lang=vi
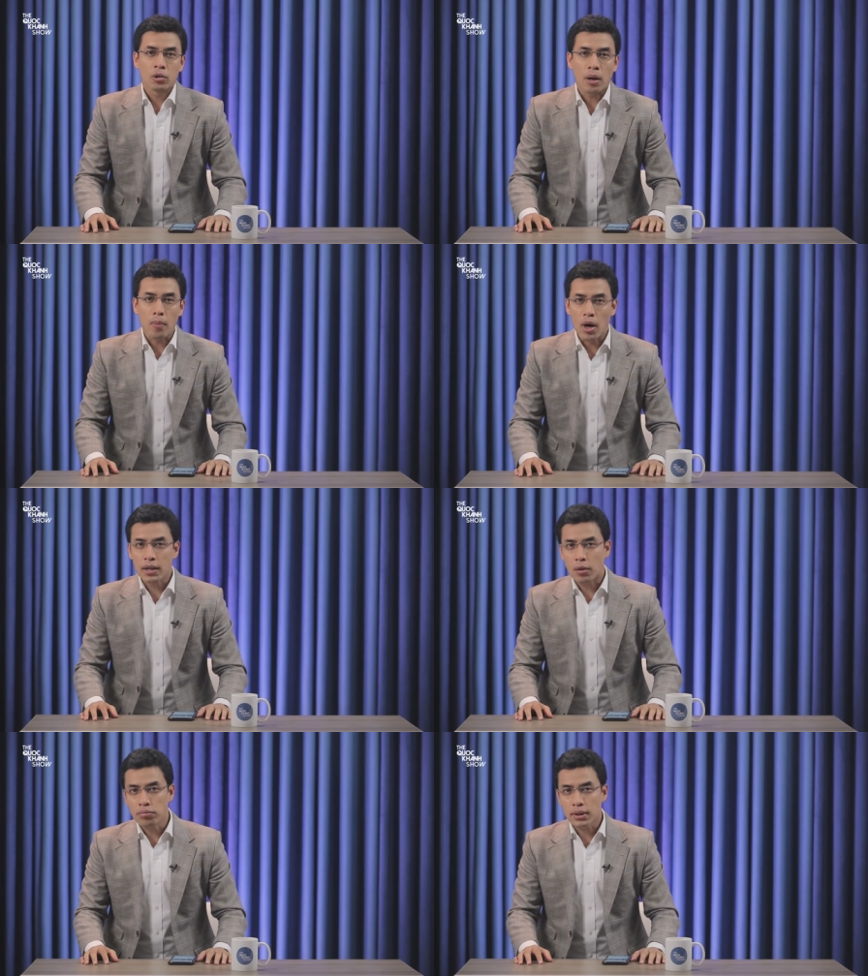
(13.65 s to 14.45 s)
Toàn bộ
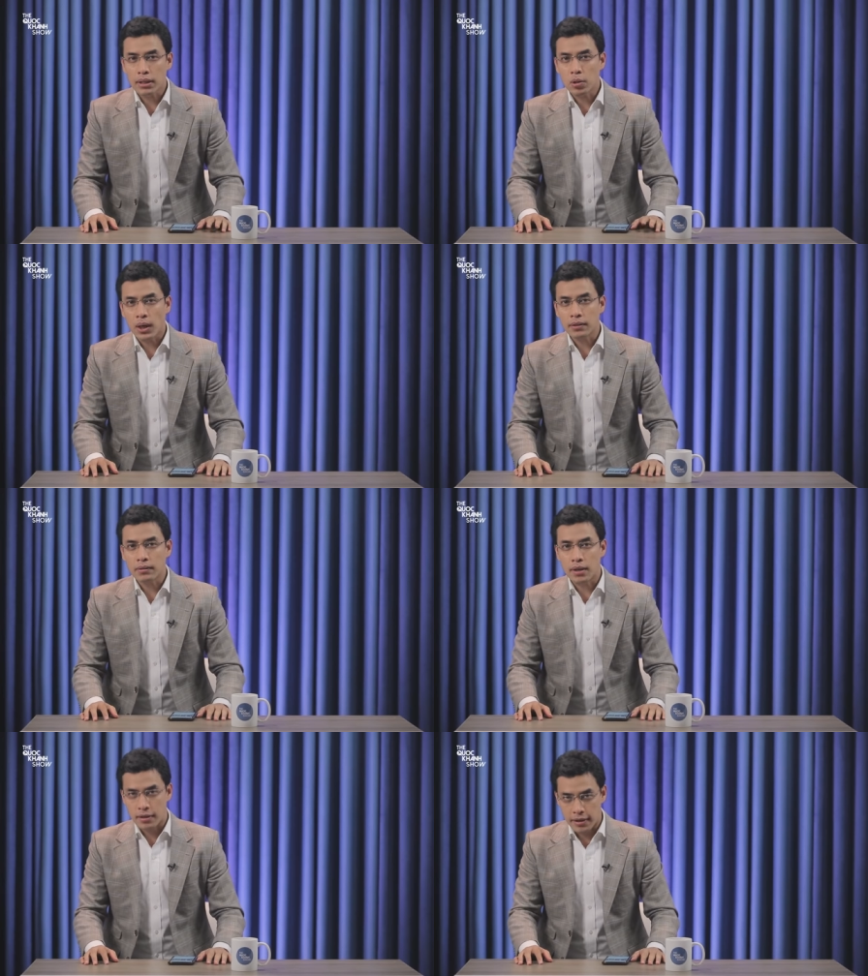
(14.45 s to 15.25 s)
hệ thống kinh doanh
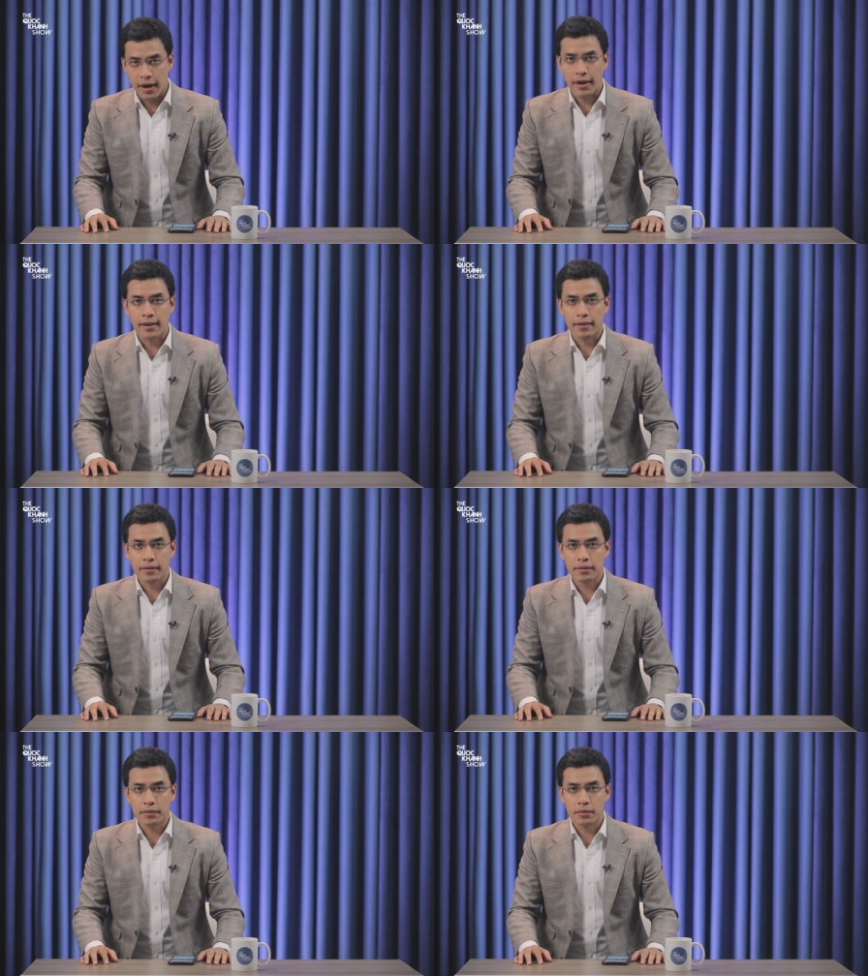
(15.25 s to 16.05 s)
đình trệ,
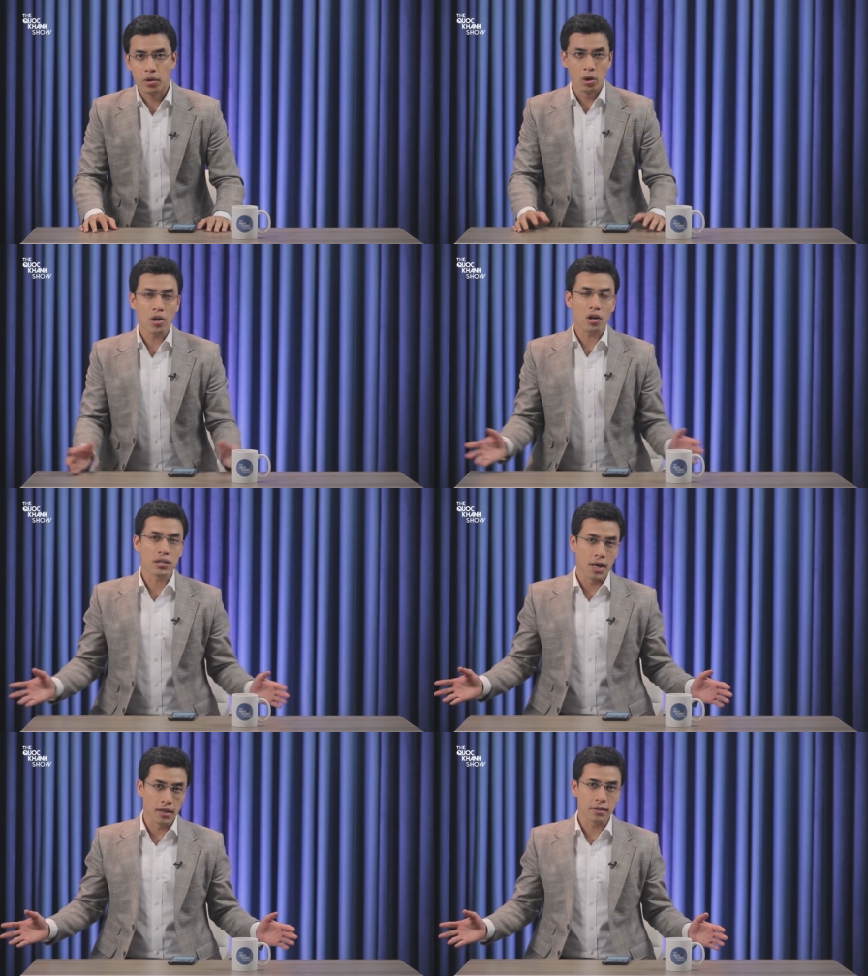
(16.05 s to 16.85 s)
nỗi lo
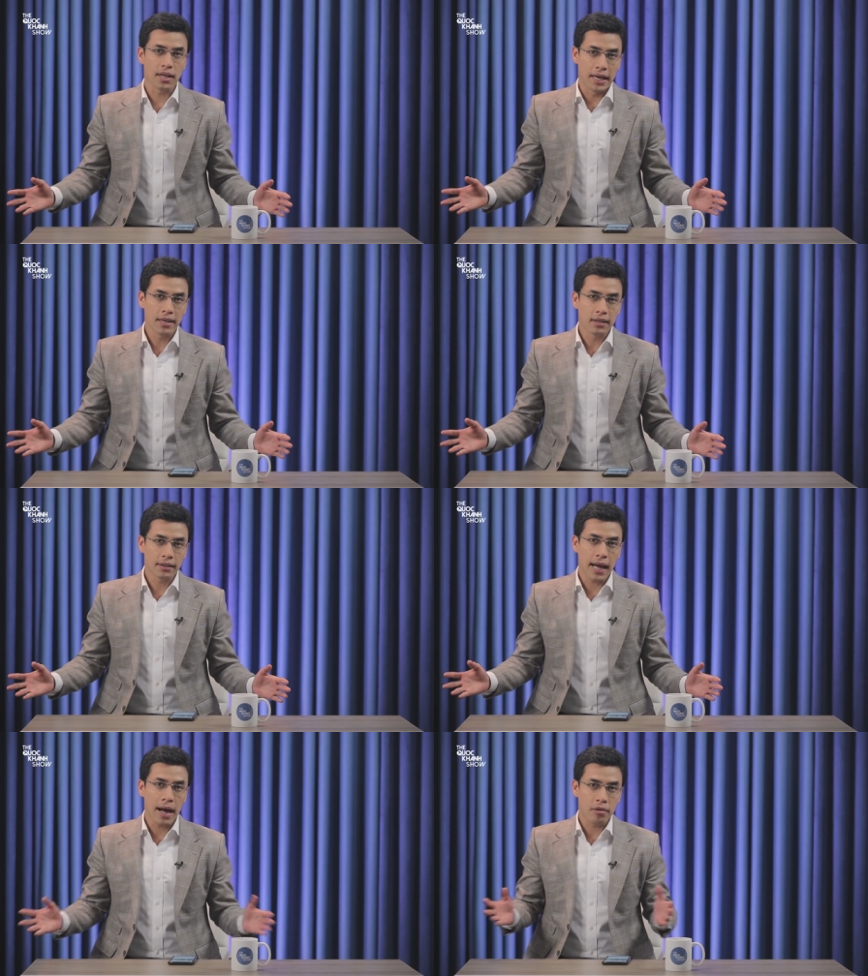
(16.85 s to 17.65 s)
sợ được đẩy
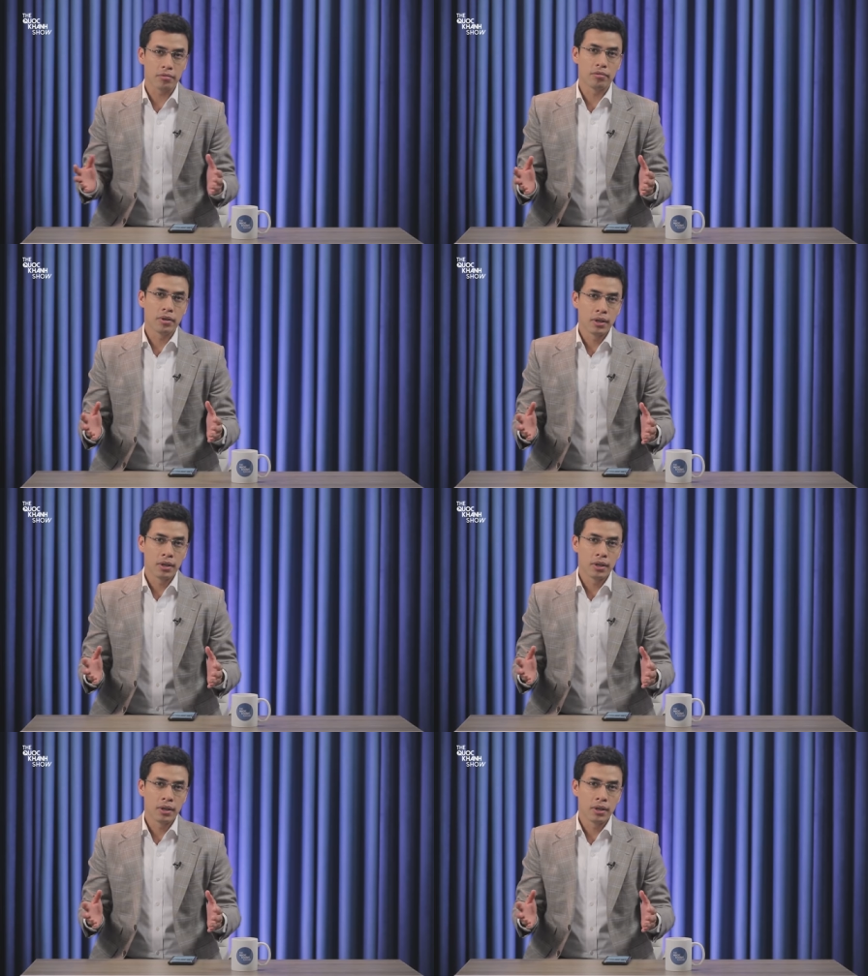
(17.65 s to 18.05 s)
lên cao.